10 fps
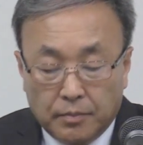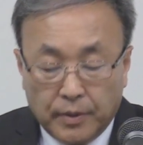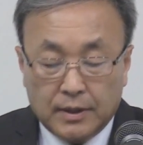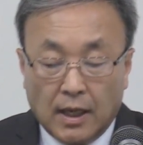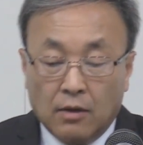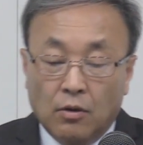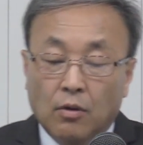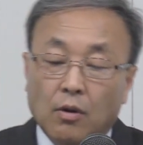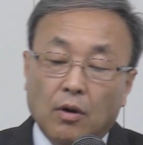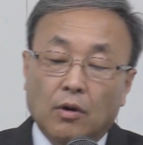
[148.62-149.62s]
프리치한
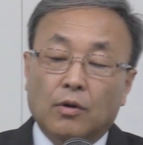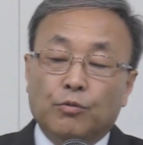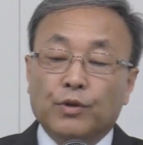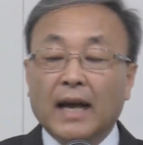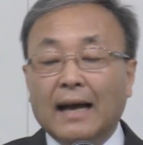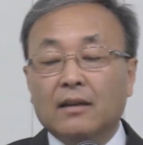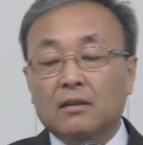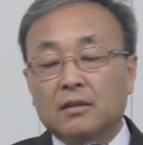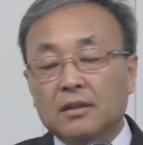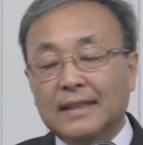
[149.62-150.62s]
거고 우리가 하는
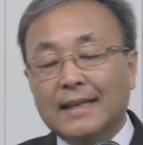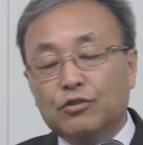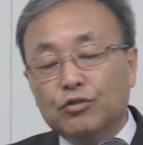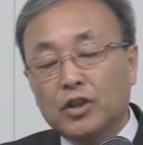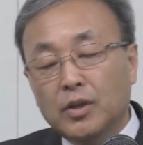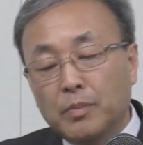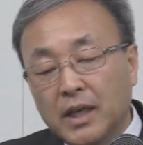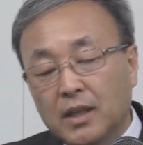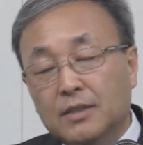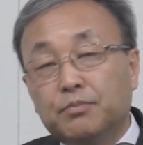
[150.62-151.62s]
것은
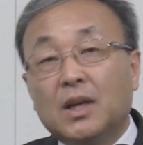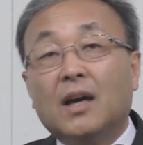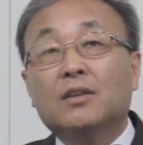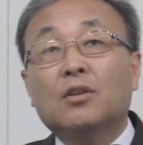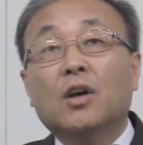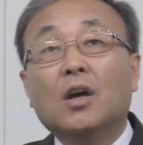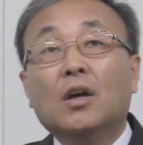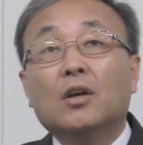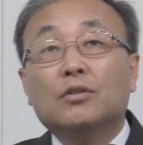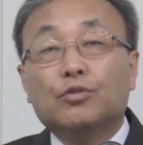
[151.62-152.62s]
예수님이 십자가에서
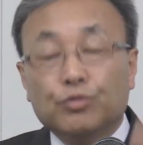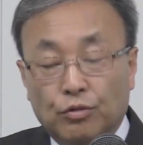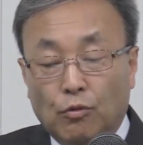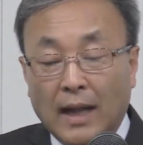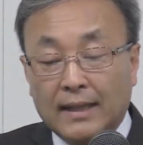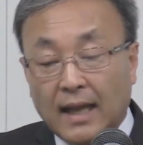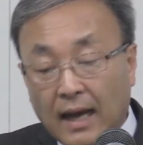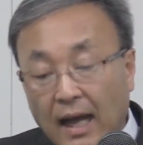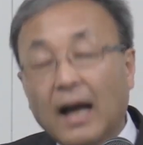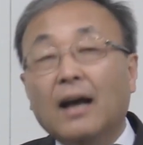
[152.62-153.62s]
죽은
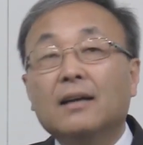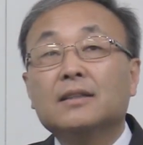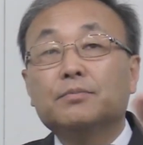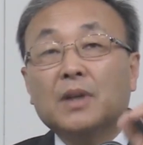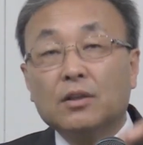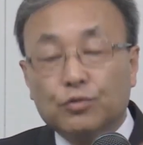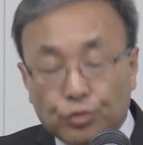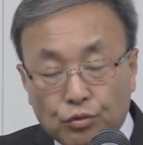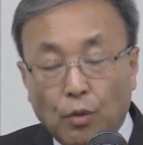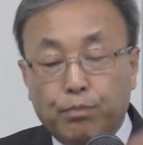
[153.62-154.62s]
왔다가 십자가에서
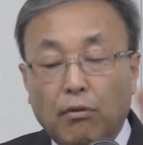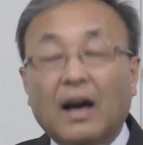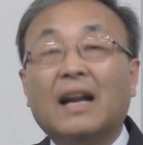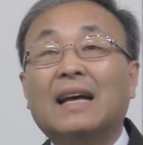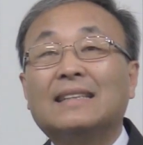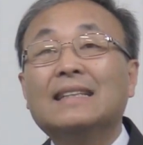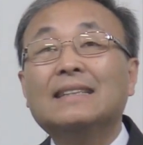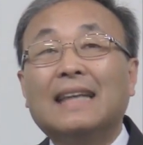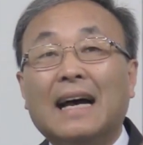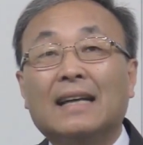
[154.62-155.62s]
죽고
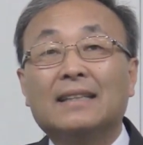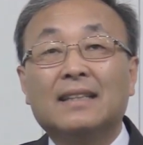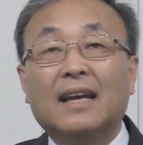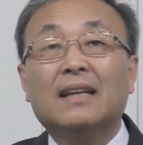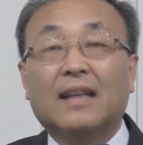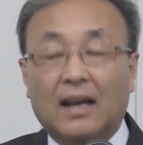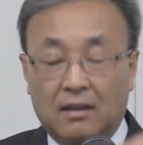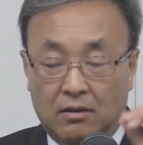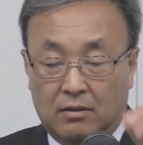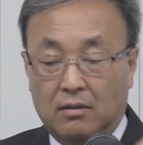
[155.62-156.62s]
부활하신 사실에
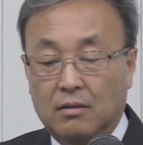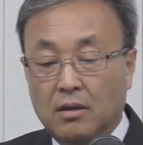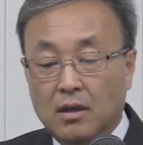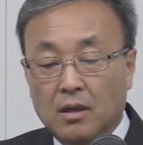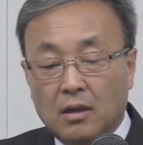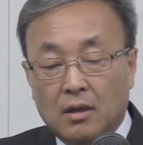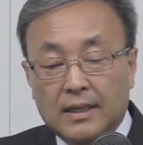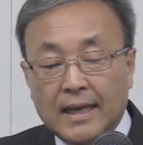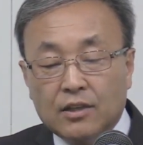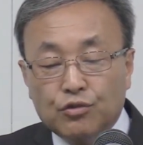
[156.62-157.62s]
대한 것.
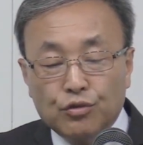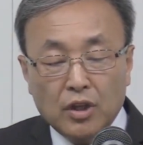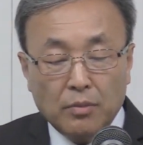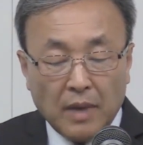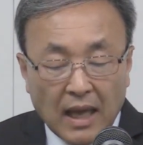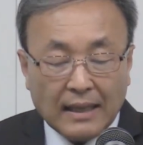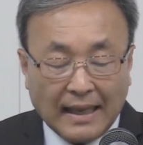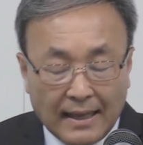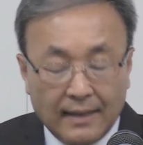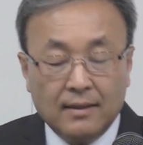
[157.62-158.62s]
예수님에
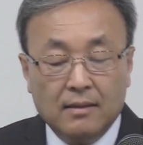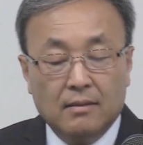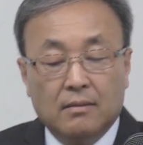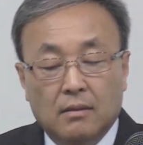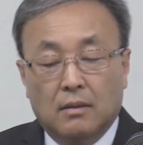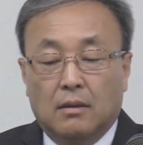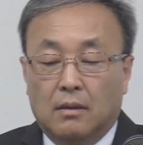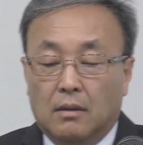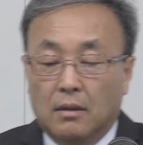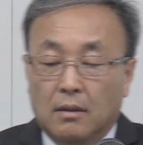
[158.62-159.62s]
대한
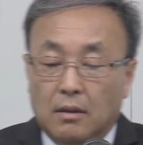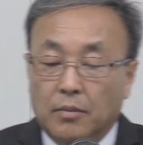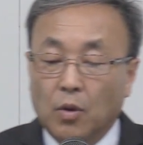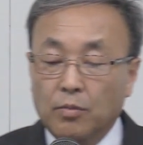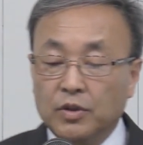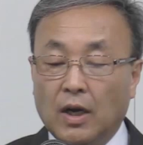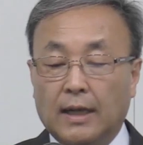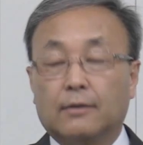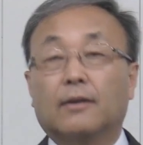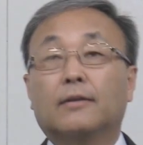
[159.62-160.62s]
복음을
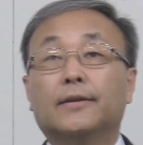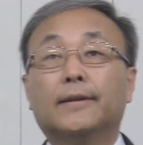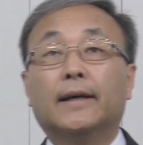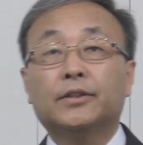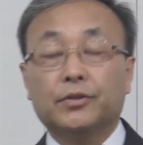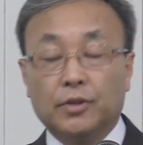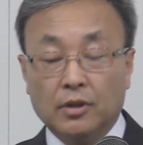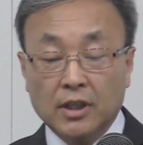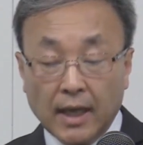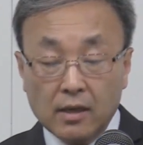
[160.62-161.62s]
전하는 거예요.
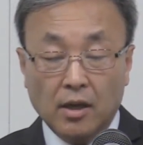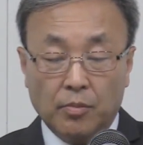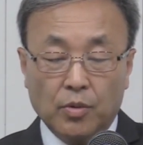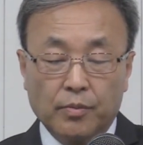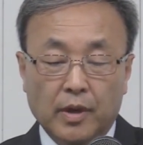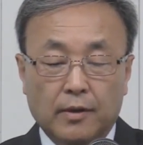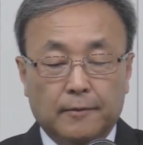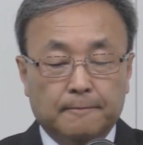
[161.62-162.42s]
아셨죠? 그게 은혜 복음이에요.